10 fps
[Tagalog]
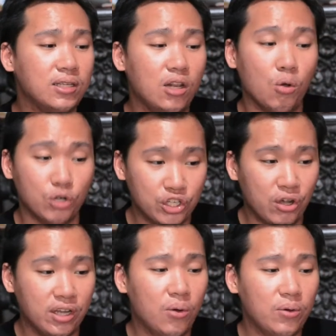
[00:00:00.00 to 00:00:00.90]

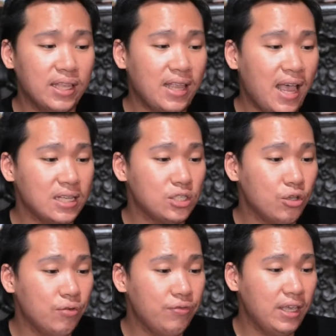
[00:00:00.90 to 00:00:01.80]
Lotion. It has
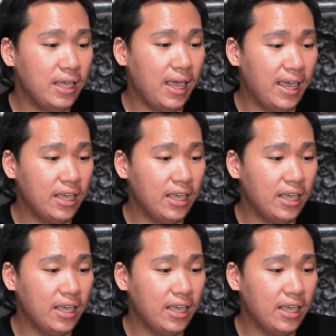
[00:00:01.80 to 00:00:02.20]
UVA,